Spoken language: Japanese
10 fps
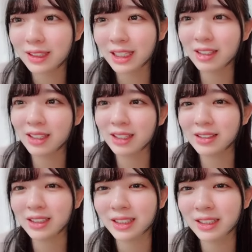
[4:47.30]
うゆだなさ
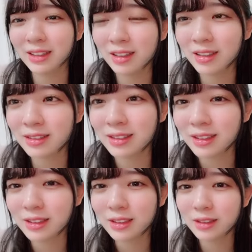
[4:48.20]
きたん
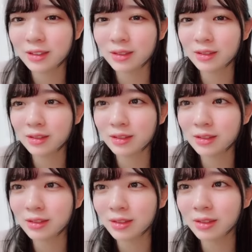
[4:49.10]

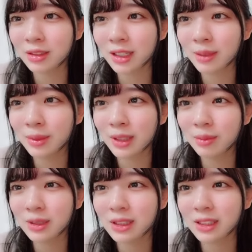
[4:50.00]
今回は無理でも
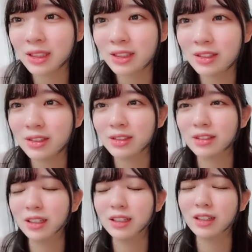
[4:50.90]
いつか写真集
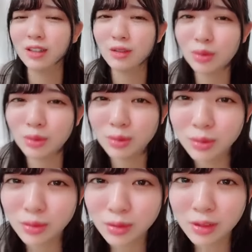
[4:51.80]
ありがとう
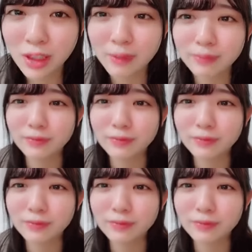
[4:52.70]
本当に